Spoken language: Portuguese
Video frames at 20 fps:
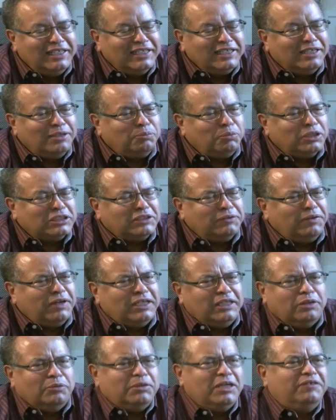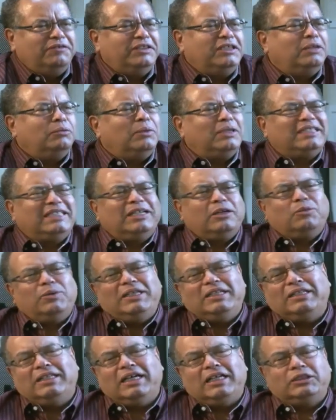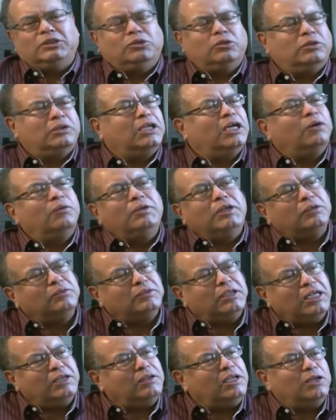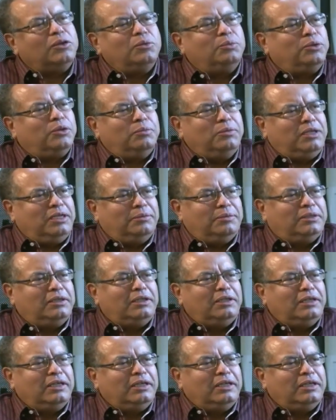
que possa falar, não, minha vida é uma tranquilidade total, não tenho nenhum problema.